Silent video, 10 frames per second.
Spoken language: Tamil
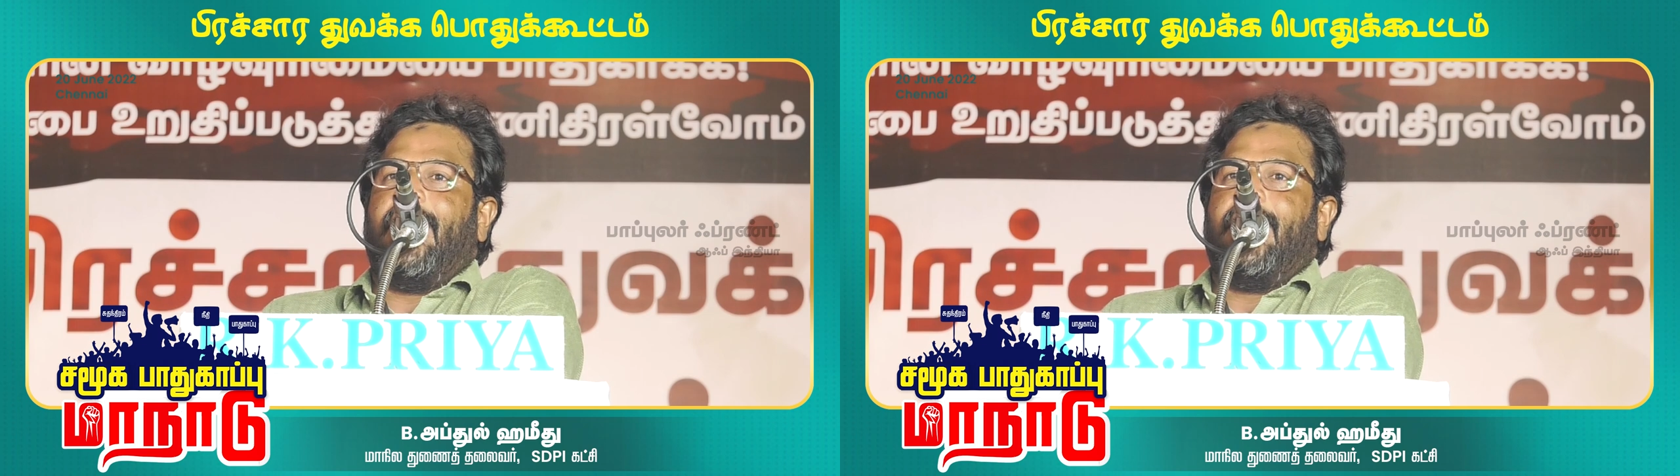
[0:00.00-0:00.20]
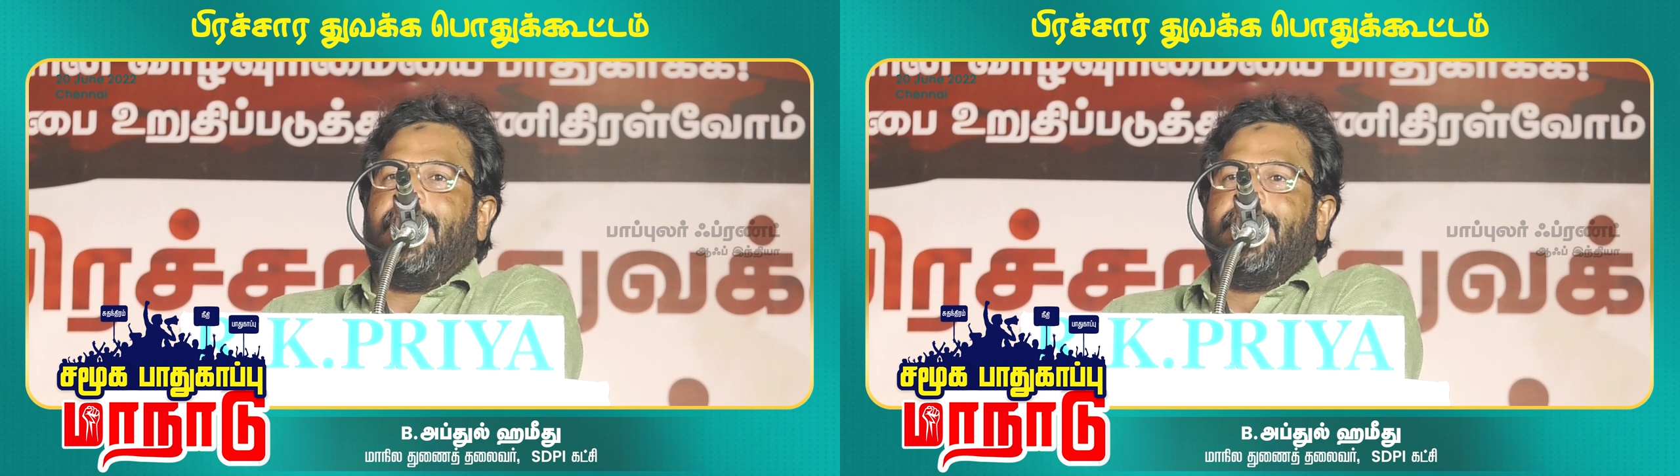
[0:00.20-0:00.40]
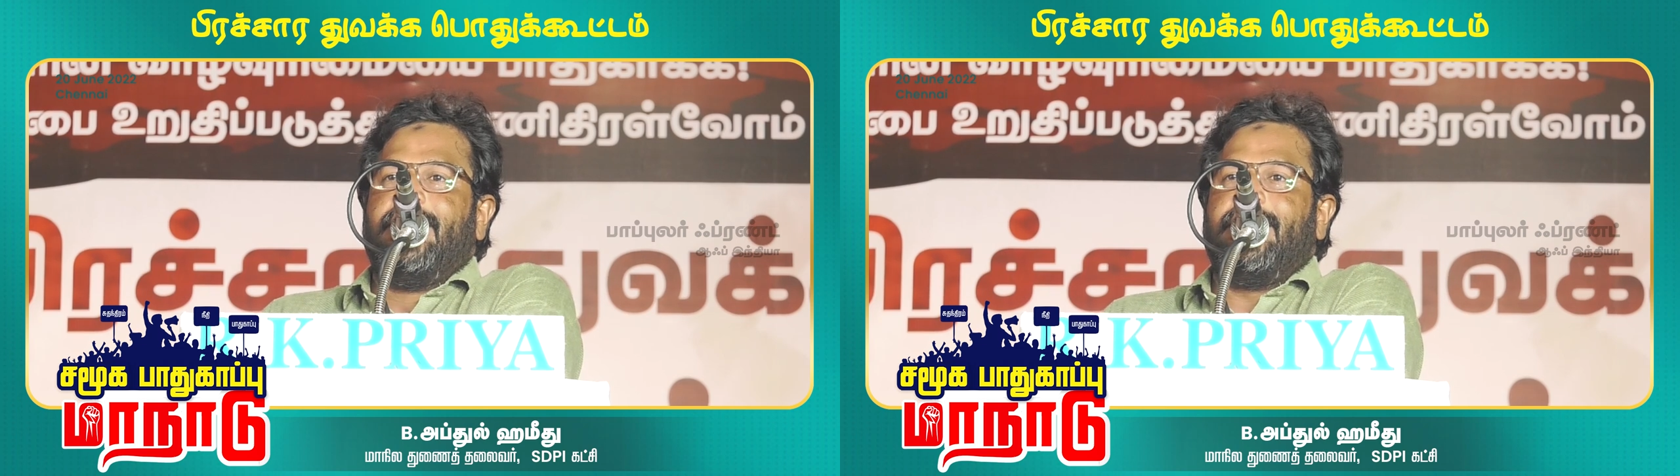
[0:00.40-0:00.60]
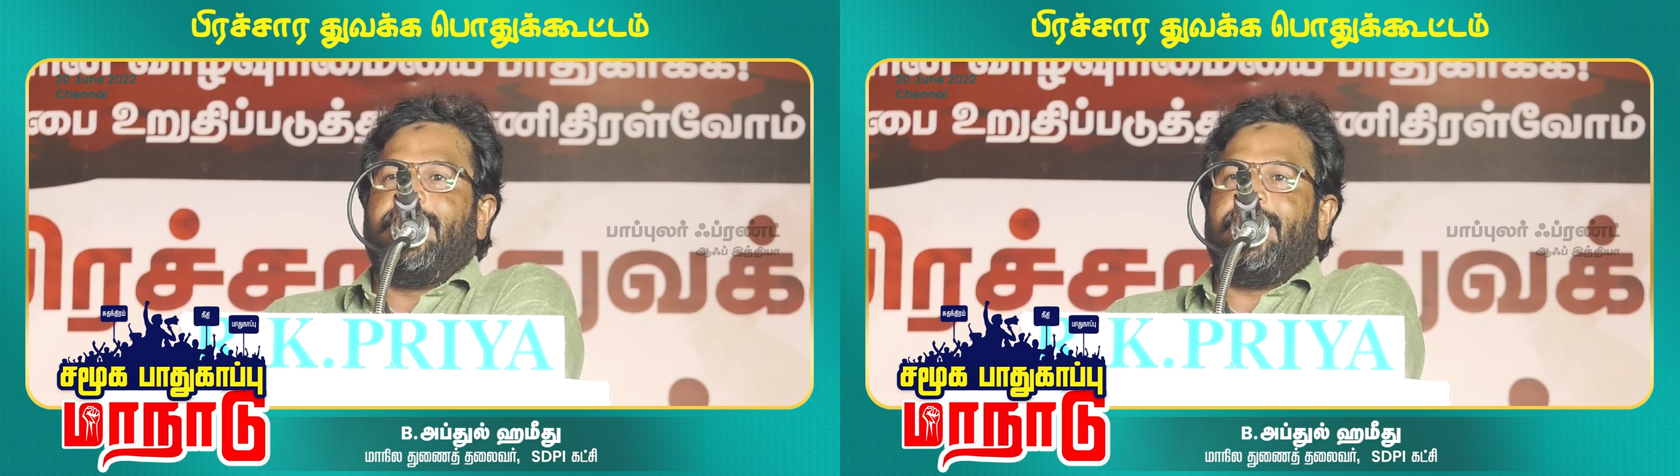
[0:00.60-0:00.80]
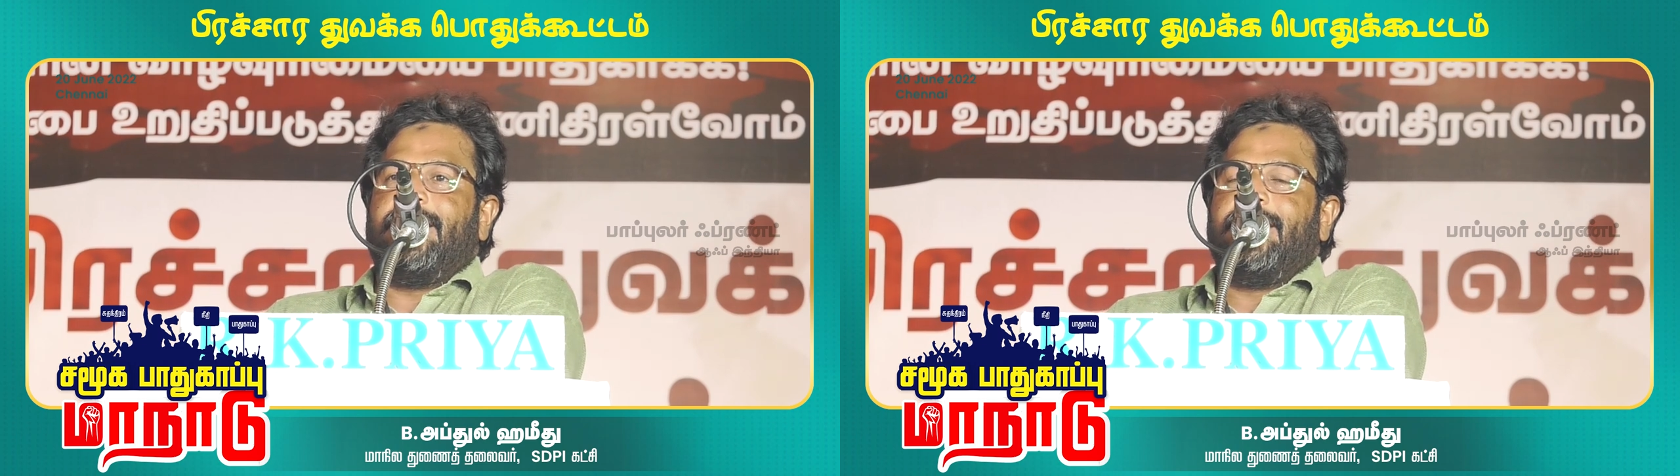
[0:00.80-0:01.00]
நாடு
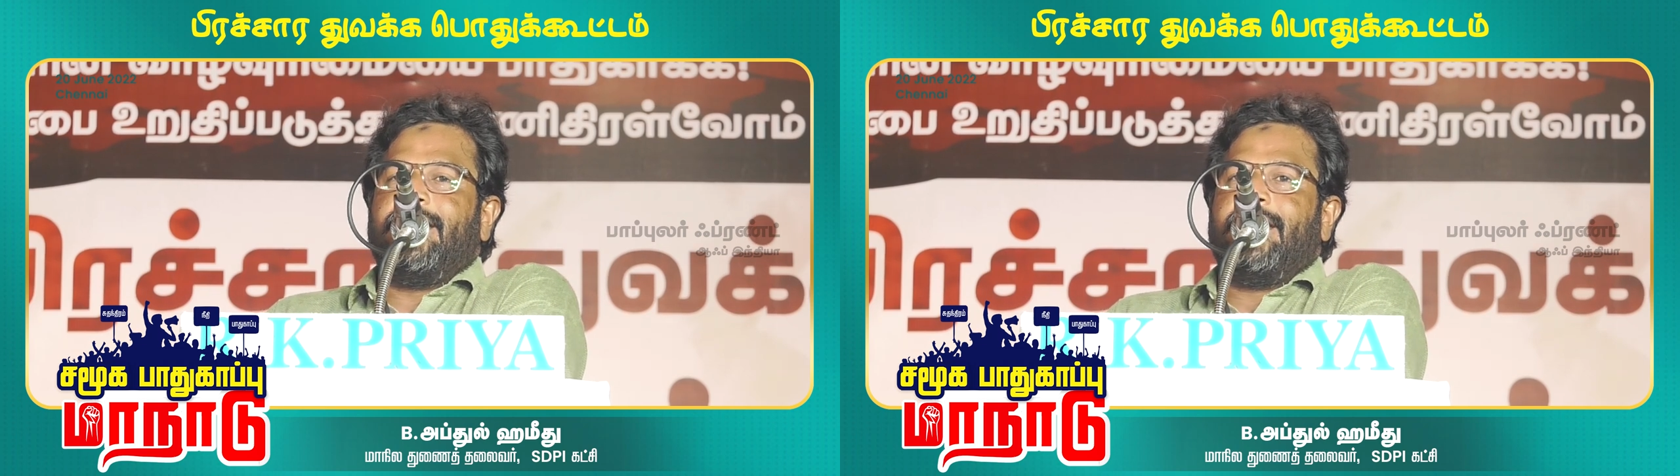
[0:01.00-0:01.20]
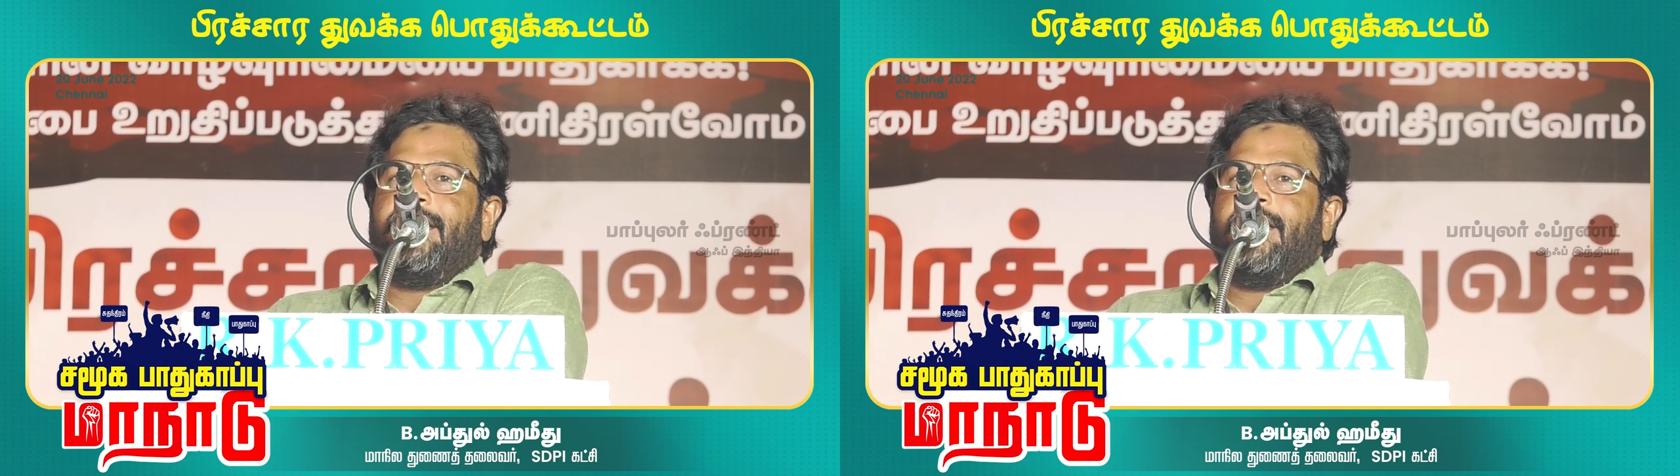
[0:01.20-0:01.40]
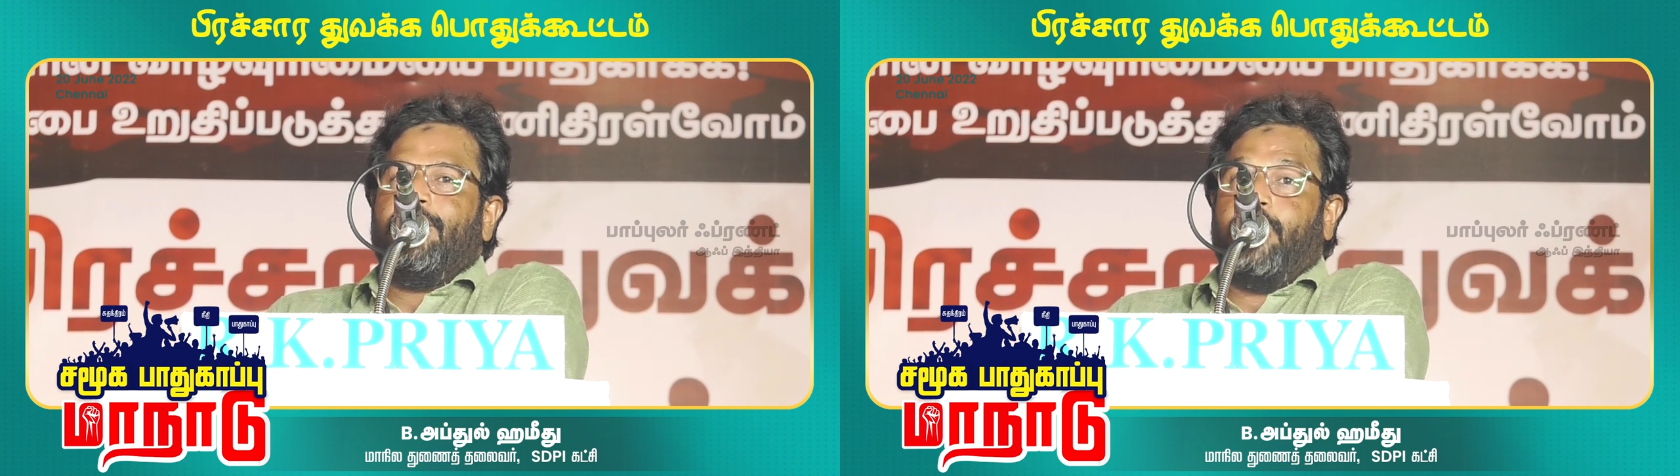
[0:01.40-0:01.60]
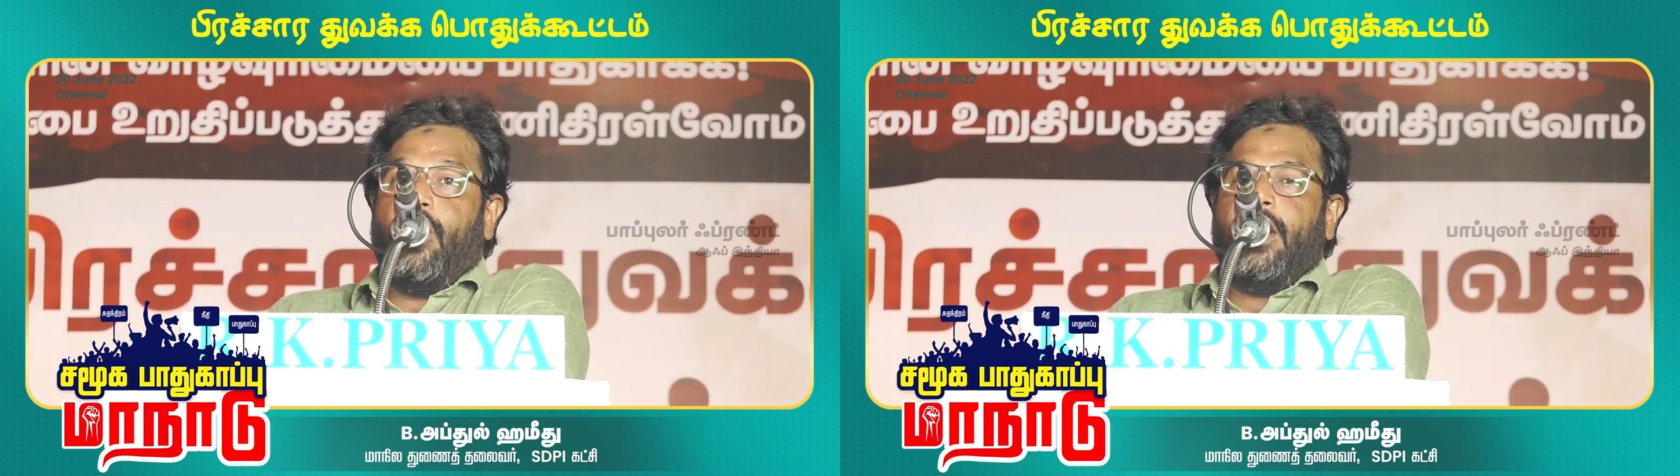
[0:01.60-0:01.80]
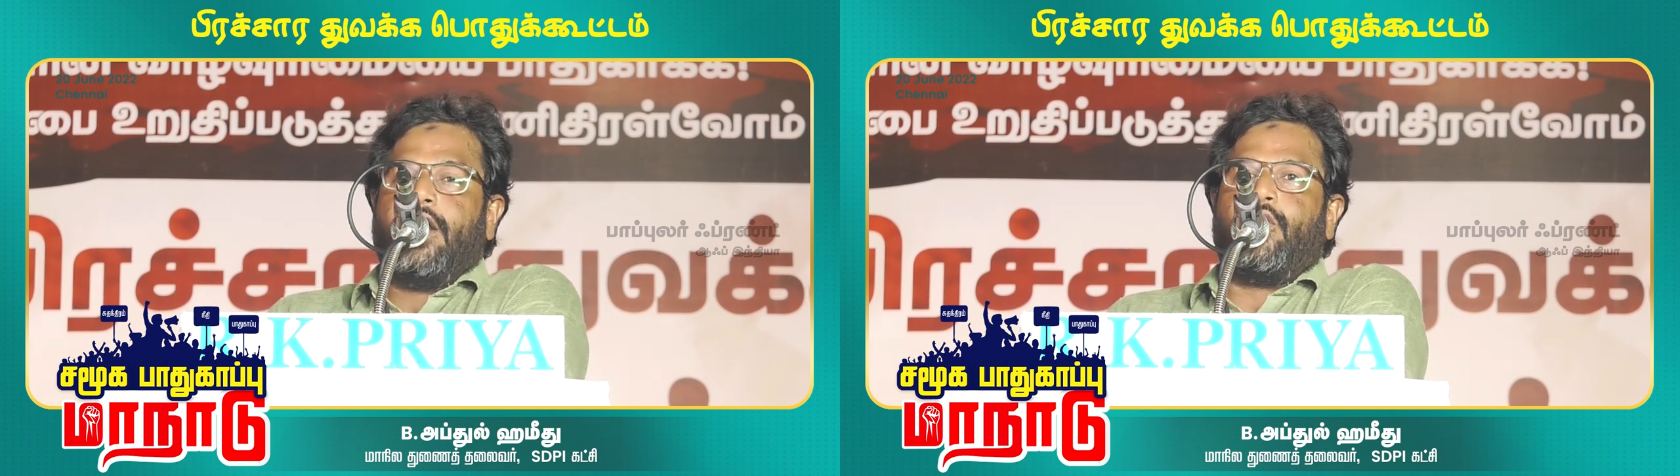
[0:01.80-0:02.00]

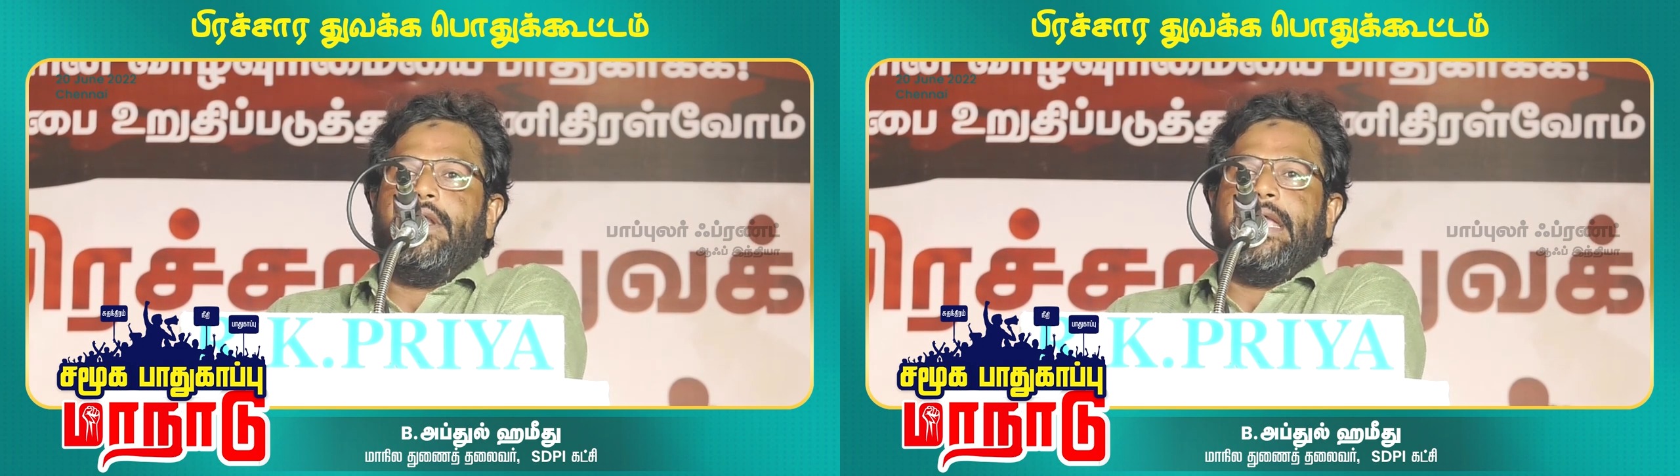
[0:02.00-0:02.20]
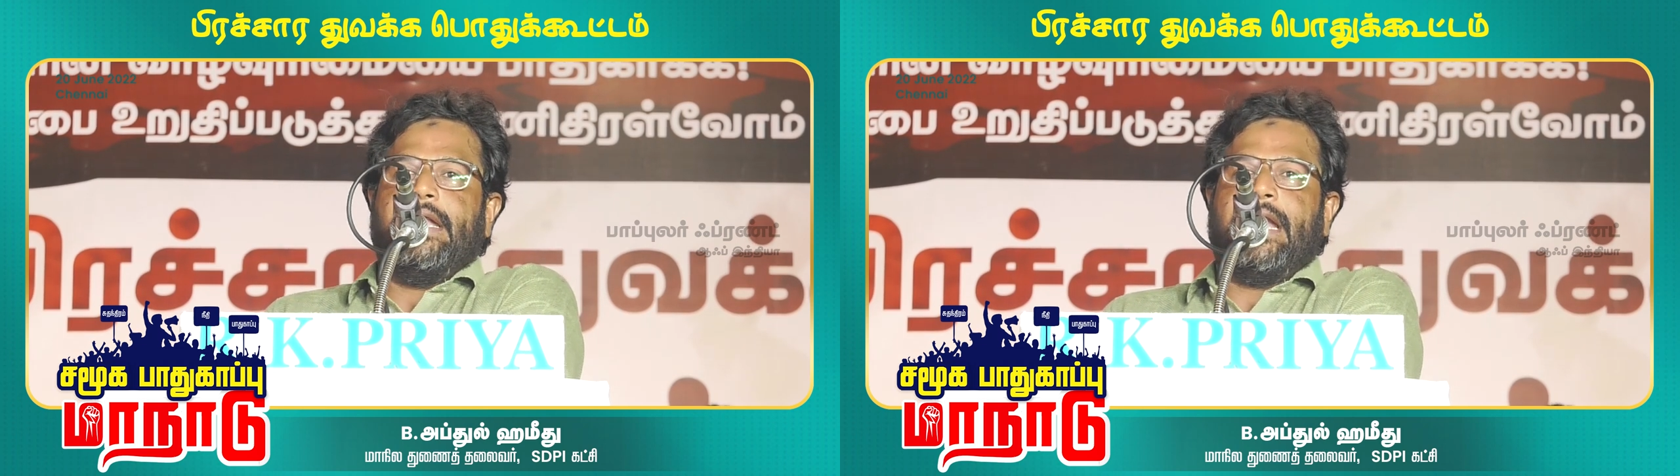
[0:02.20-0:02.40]
போகக்கூடிய